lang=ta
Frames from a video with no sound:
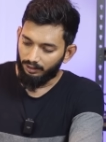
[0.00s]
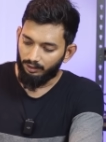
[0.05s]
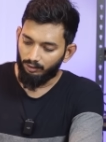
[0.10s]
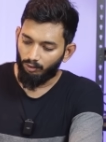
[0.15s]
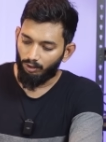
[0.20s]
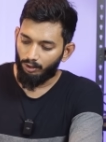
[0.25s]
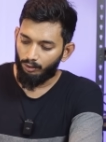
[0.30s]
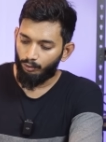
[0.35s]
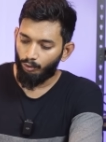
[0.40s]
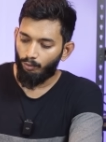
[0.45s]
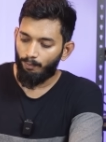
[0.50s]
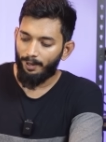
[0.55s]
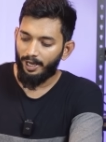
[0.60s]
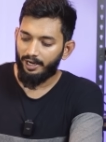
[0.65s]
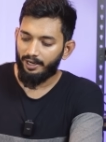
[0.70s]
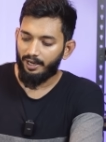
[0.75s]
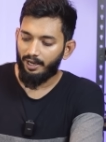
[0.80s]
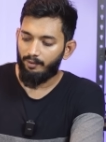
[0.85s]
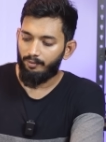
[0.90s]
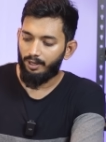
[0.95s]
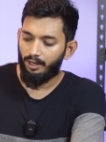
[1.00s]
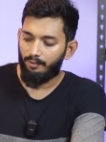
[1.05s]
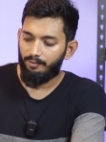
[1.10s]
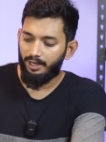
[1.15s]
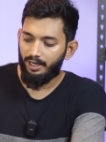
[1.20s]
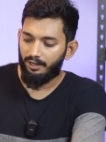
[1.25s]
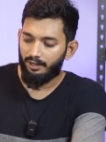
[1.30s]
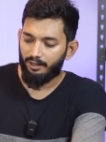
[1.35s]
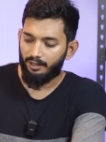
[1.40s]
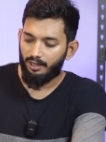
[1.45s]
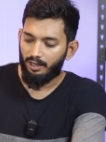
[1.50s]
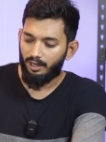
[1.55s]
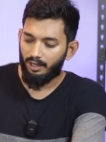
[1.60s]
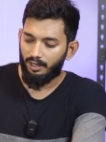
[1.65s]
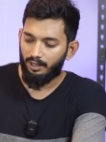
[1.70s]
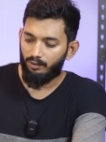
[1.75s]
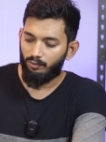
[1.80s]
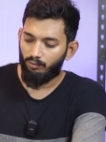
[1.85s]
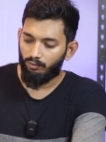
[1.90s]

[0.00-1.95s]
இது ஒரு டூ பேர் கேபிள் அப்படின்றதுனால